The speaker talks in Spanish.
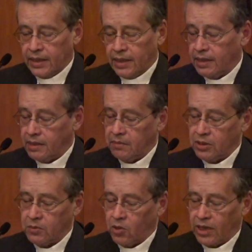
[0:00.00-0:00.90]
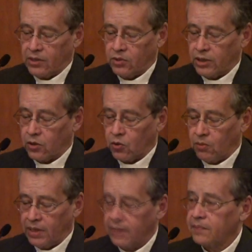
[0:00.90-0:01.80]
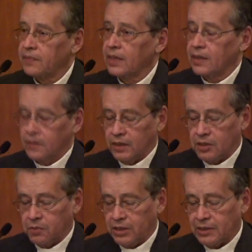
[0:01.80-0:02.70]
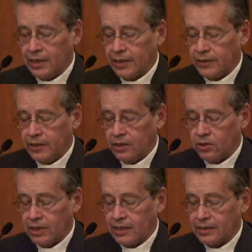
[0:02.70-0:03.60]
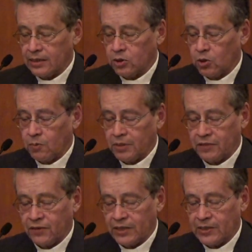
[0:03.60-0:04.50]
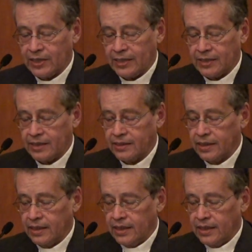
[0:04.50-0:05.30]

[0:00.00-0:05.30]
Ese mismo año, en Roma, después del retiro de las tropas francesas